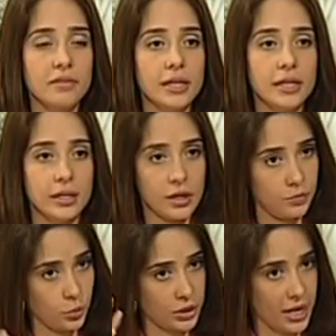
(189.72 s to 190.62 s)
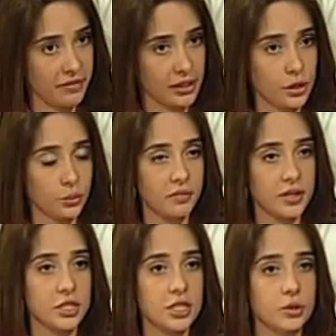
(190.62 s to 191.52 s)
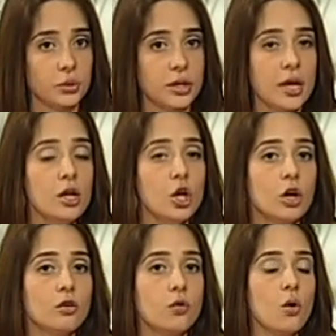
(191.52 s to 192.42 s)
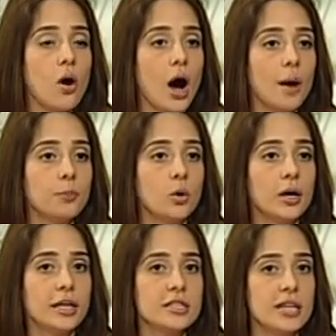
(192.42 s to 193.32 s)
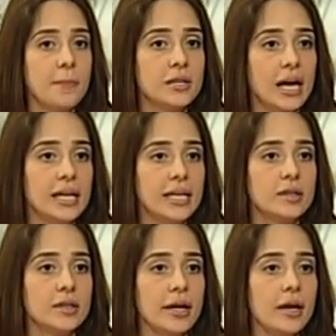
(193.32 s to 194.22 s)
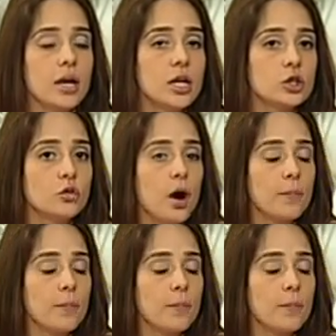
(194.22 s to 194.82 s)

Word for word: लीग उस लेवल की यूनिवर्सिटीज होती हैं वो आपको अगर एक्सेप्ट कर लेती हैं तो वो आपको